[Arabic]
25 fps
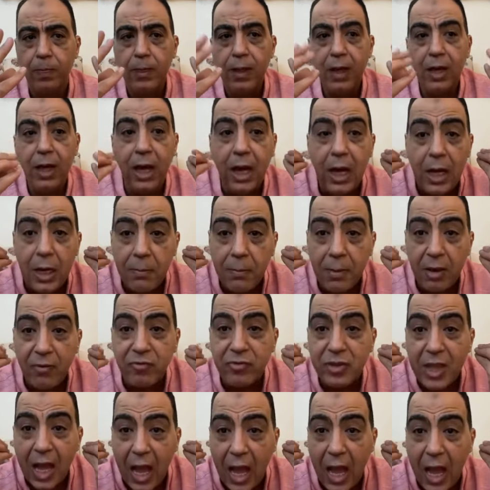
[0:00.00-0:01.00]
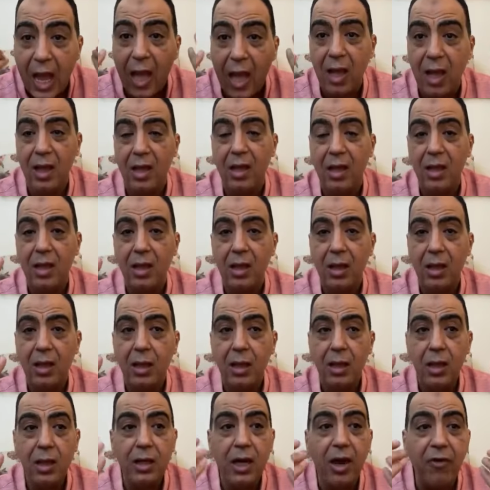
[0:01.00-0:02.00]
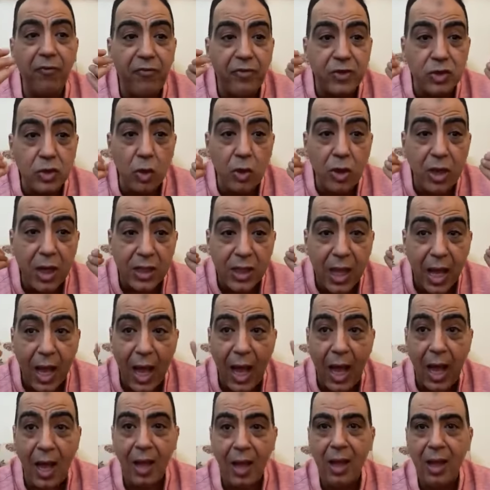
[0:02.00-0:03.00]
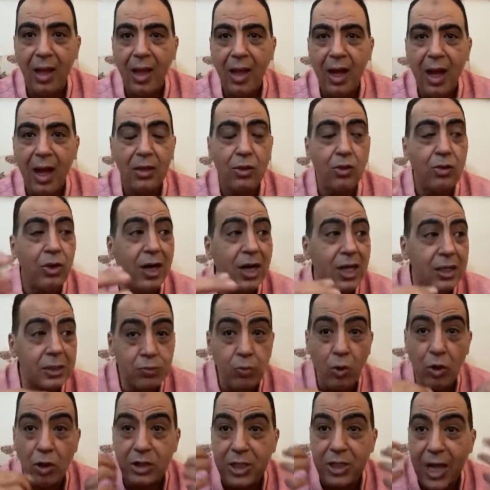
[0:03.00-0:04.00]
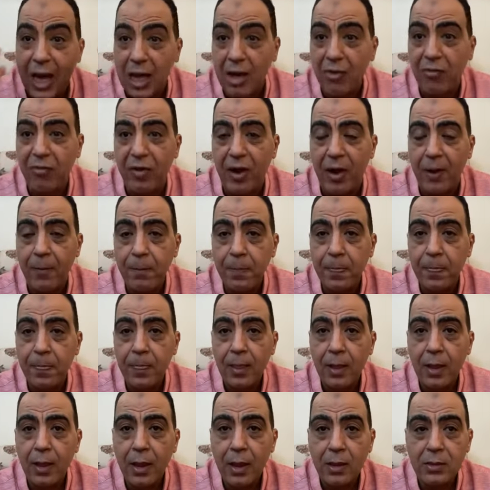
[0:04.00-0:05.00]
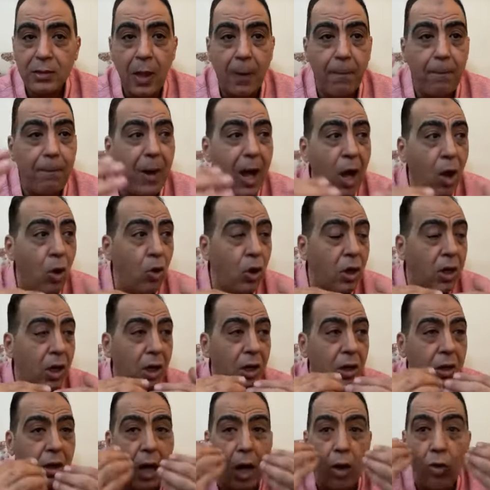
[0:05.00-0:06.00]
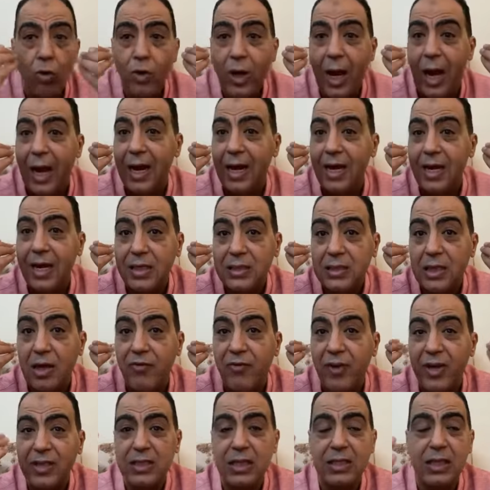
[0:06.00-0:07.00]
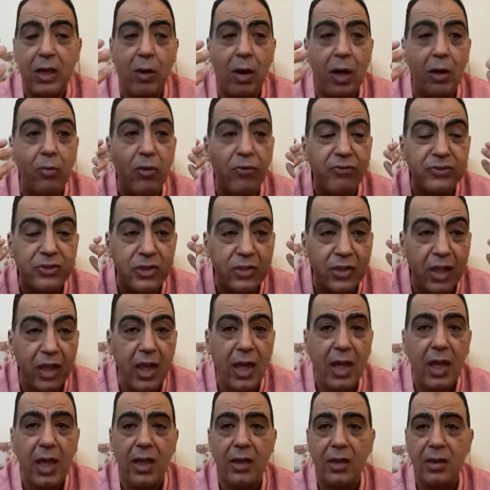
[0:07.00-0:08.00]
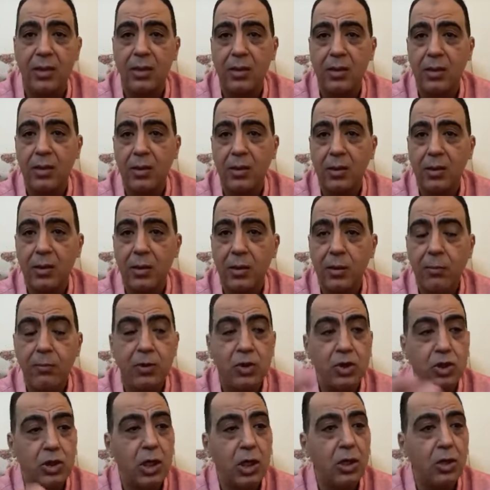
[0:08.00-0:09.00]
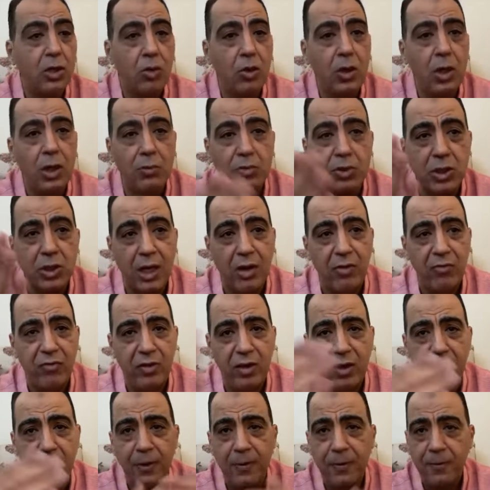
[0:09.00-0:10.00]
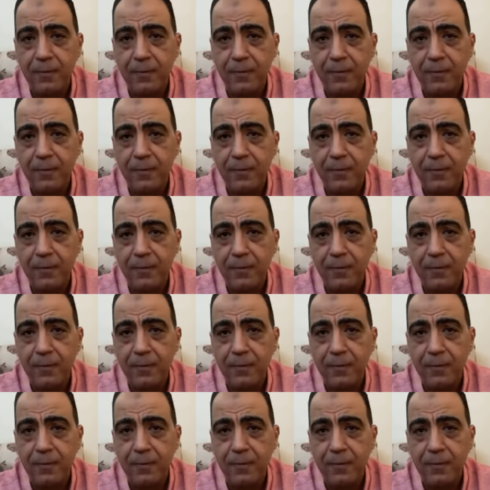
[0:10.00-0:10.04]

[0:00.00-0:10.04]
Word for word: حلمي في ده نفذوا لنا ده هاتوا لنا ناس محترفه طبقوا القانون على الناس الفسده والمفسدين مش تيجي تقول لي مش عارف ايه